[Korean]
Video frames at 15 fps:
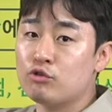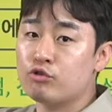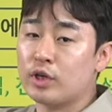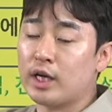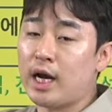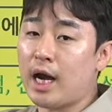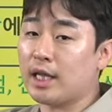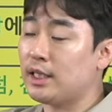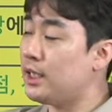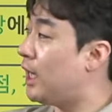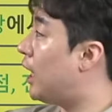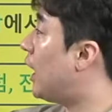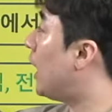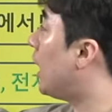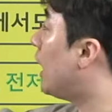주기가
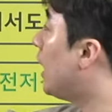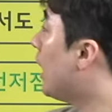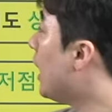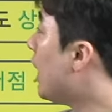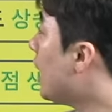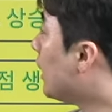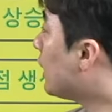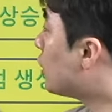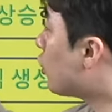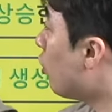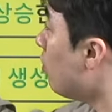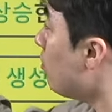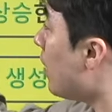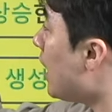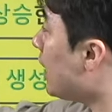아니라
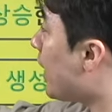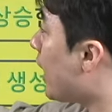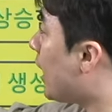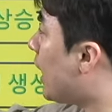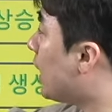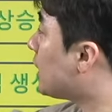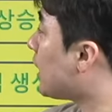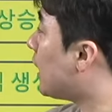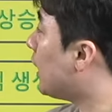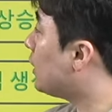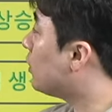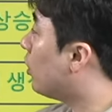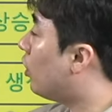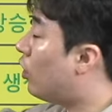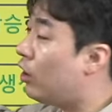정말 내가
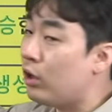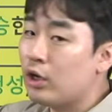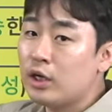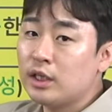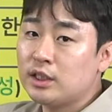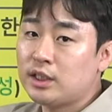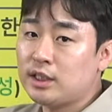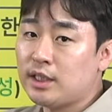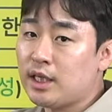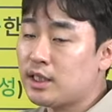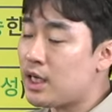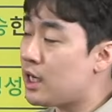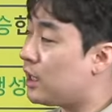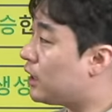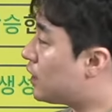잘해서 시세
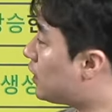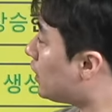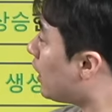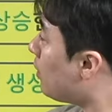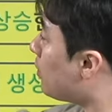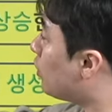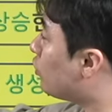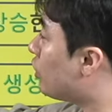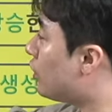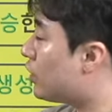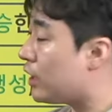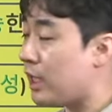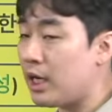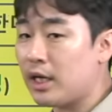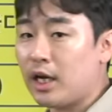차익을 크게 볼 수 있는
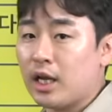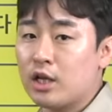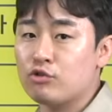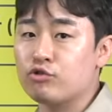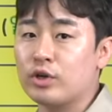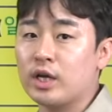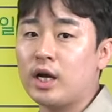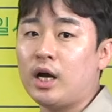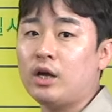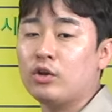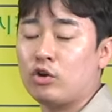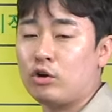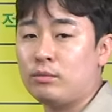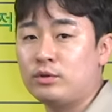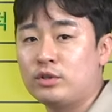하락의 주기가
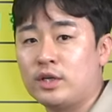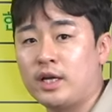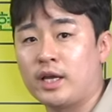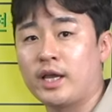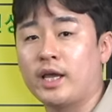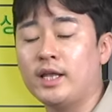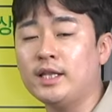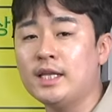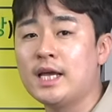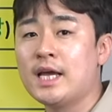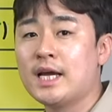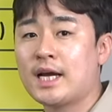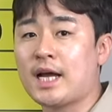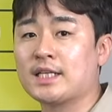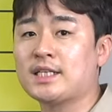여러분들에겐
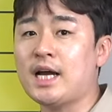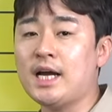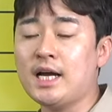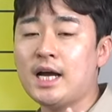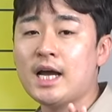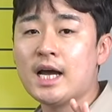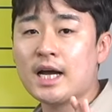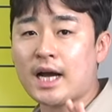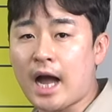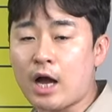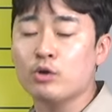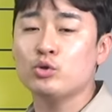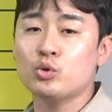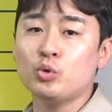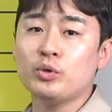가장
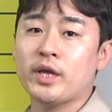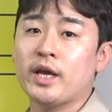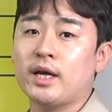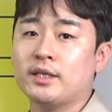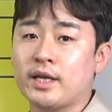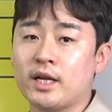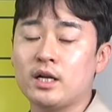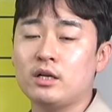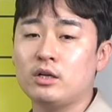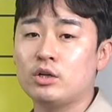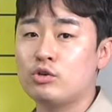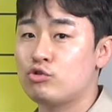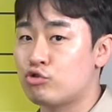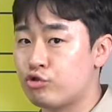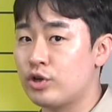강조돼야 될
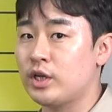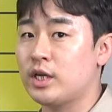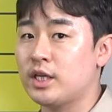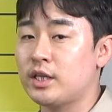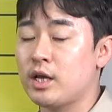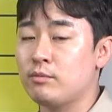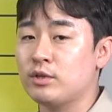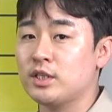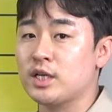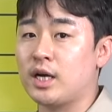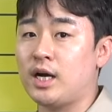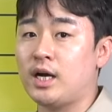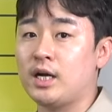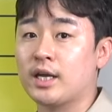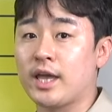죽이기 때문에
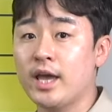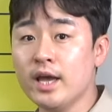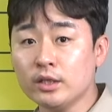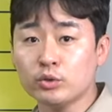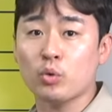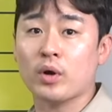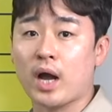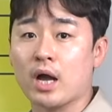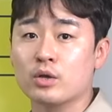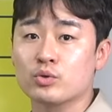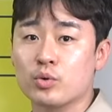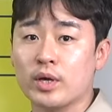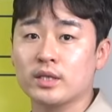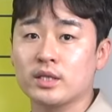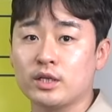제가 계속
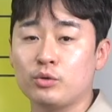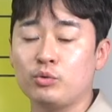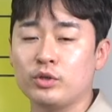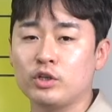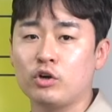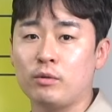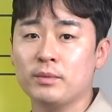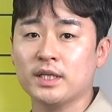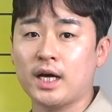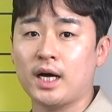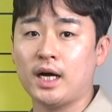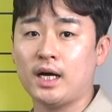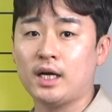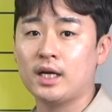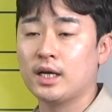강조해 드리고 있는
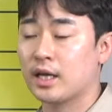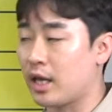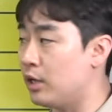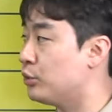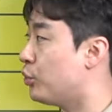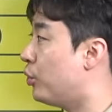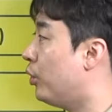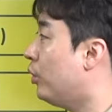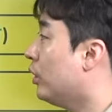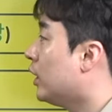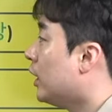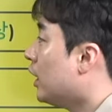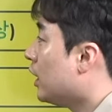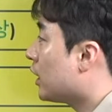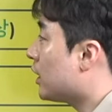겁니다. 계속.
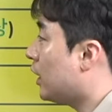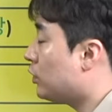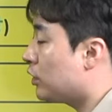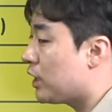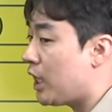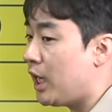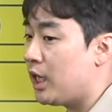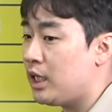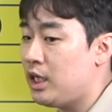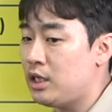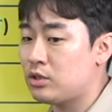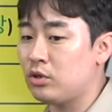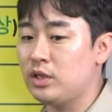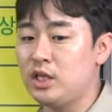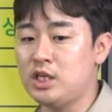그래서 제가
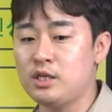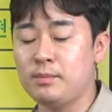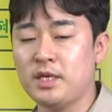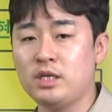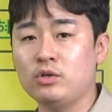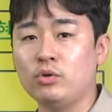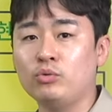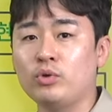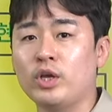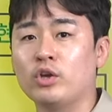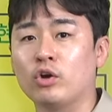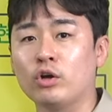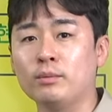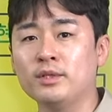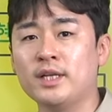2022년도에
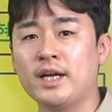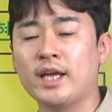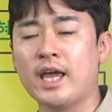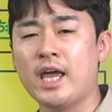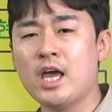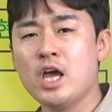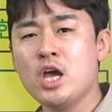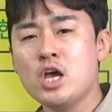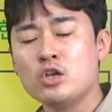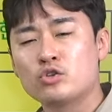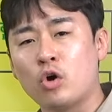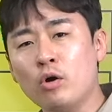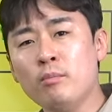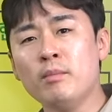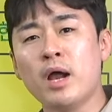여러분들에게
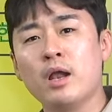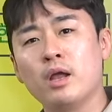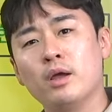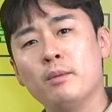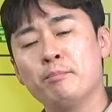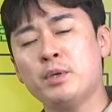정말